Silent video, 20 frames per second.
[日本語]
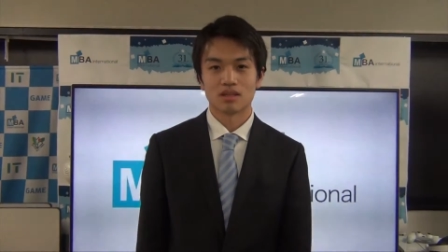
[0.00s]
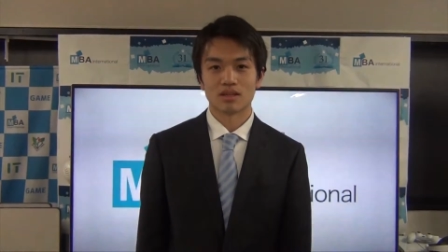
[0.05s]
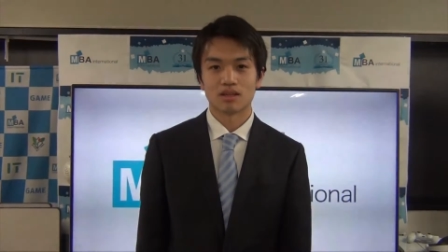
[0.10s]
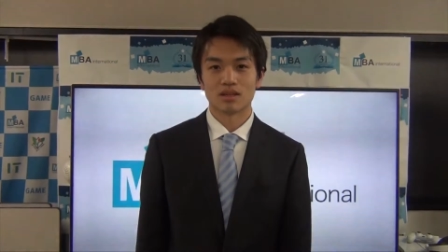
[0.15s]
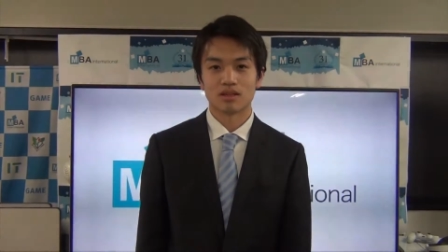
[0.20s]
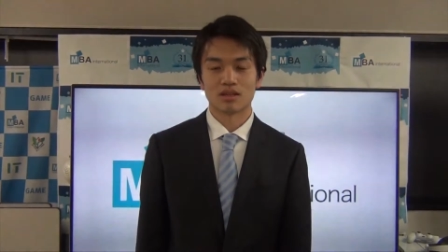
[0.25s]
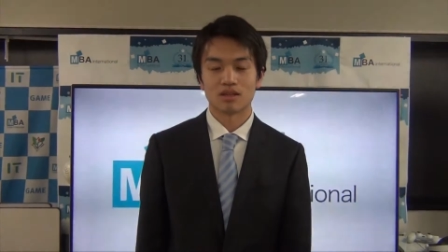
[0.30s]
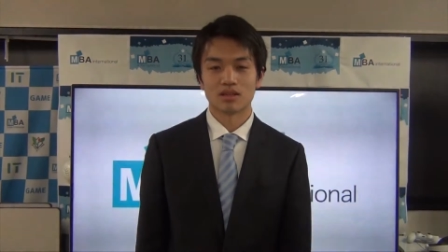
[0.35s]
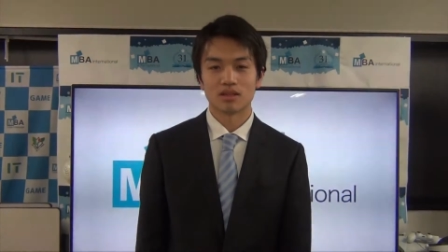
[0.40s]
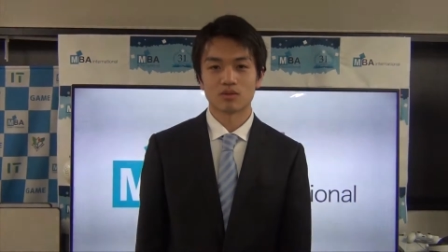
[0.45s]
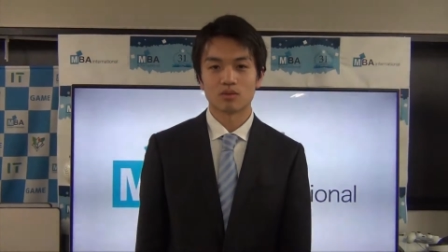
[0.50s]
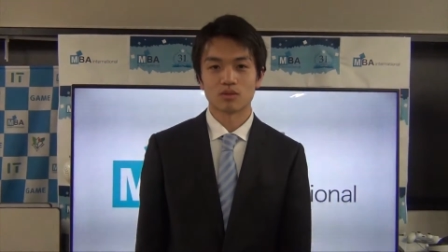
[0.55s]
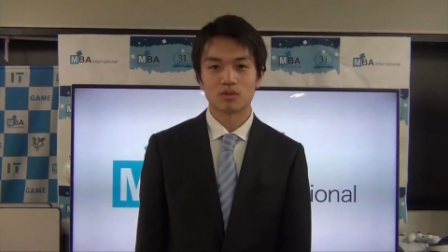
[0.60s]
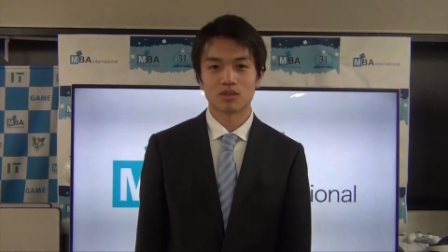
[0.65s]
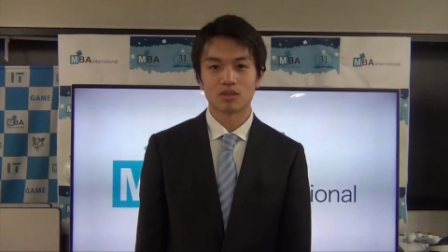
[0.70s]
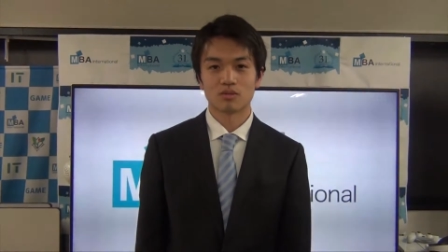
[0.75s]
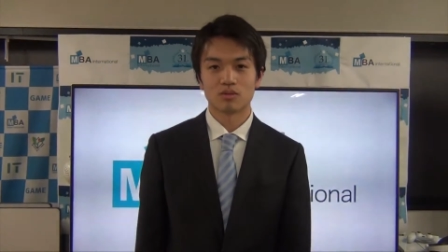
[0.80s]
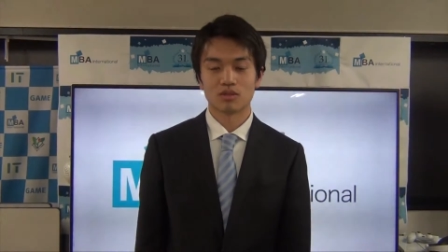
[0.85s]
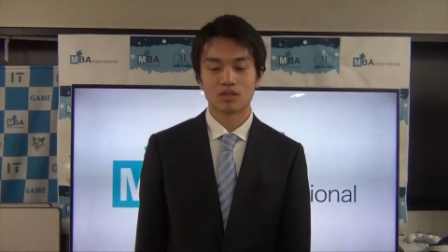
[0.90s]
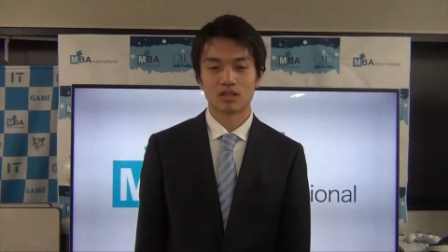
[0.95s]
えー、
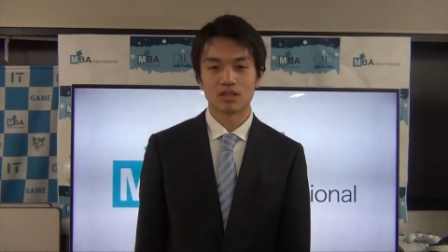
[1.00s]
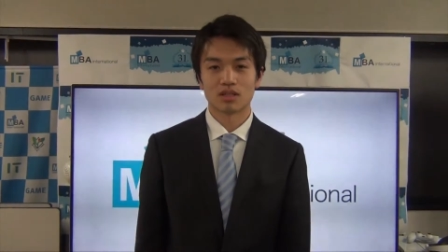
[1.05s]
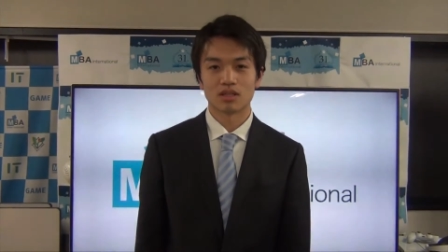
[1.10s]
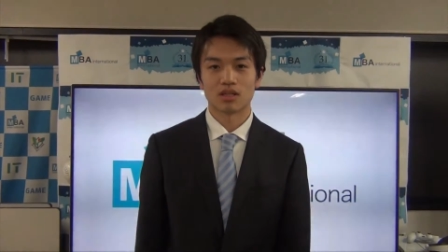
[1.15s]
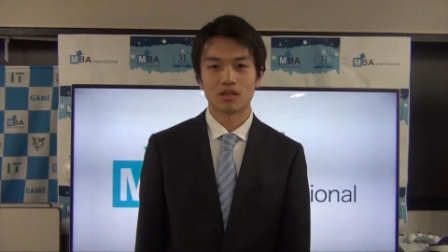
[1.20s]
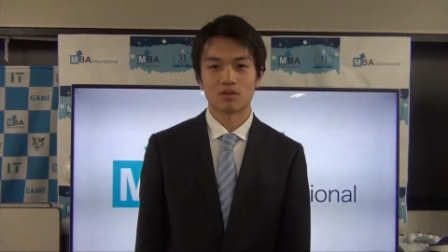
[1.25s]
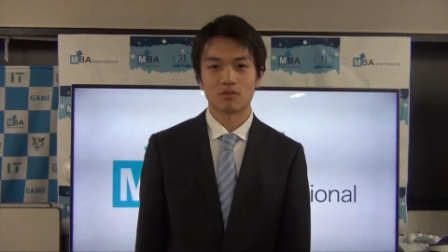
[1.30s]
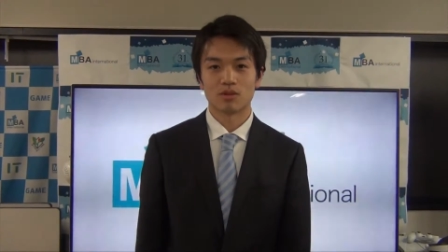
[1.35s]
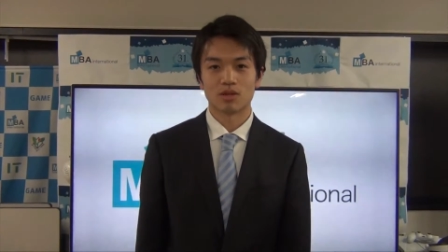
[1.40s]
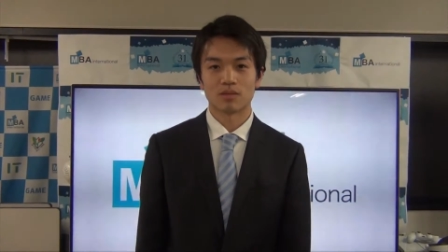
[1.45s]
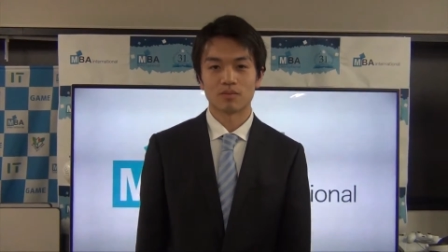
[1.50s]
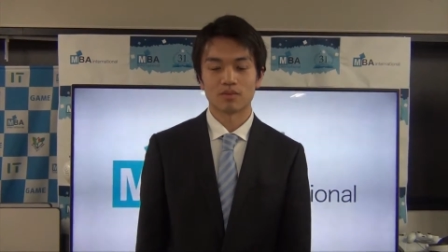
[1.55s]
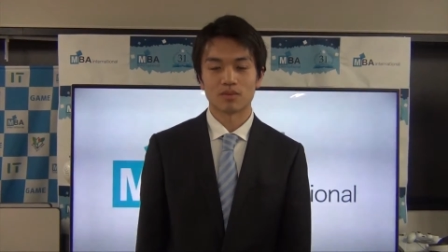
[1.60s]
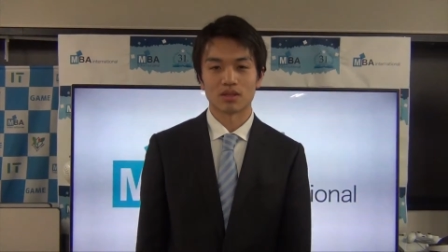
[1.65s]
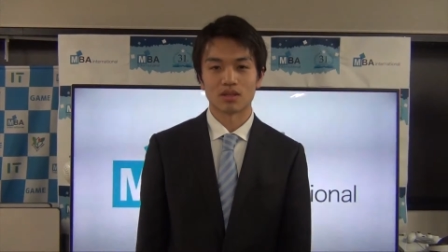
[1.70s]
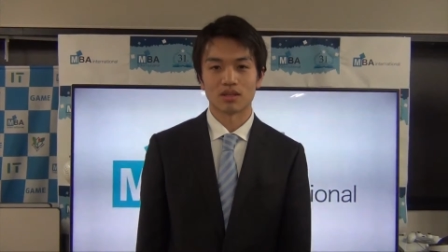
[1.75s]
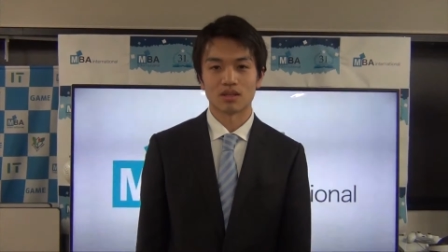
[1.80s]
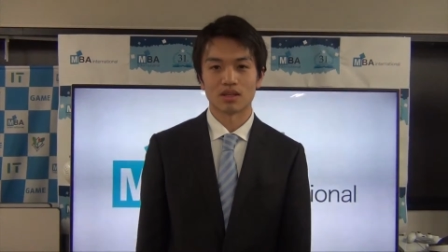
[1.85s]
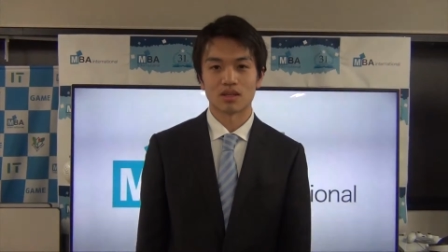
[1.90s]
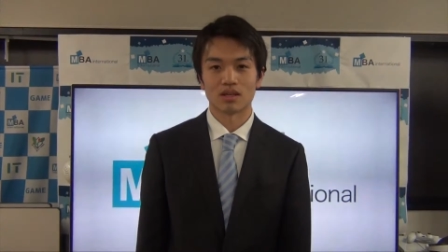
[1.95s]
レスポンシブルデザインは、
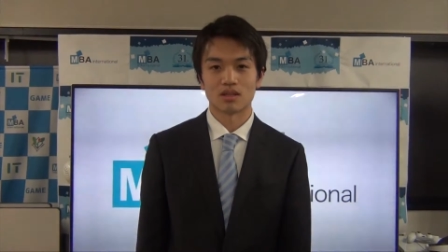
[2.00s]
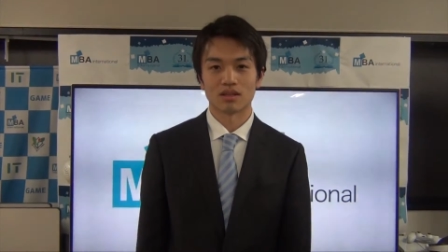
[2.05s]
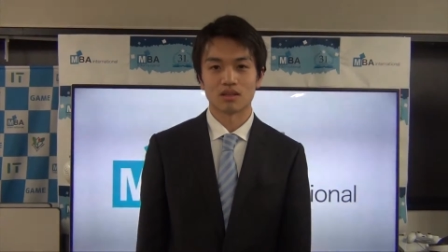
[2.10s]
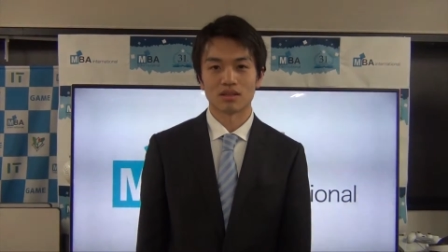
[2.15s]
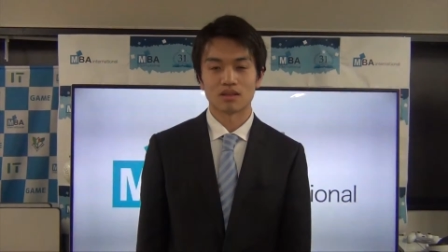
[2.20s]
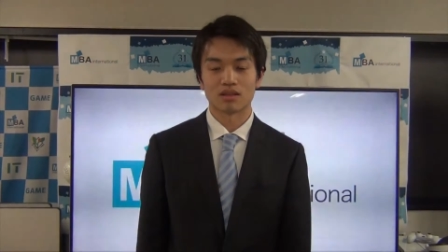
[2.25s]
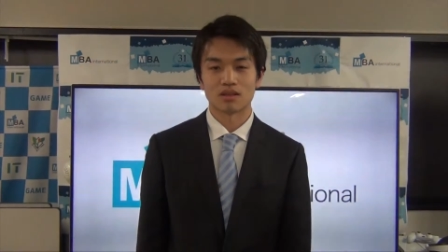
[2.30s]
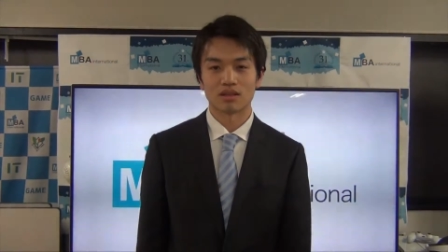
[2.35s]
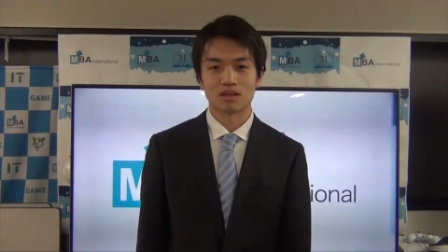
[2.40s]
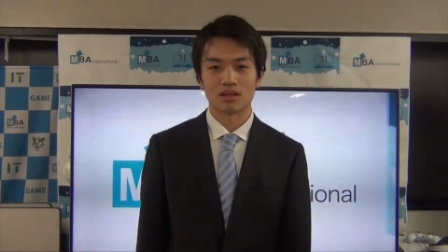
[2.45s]
えー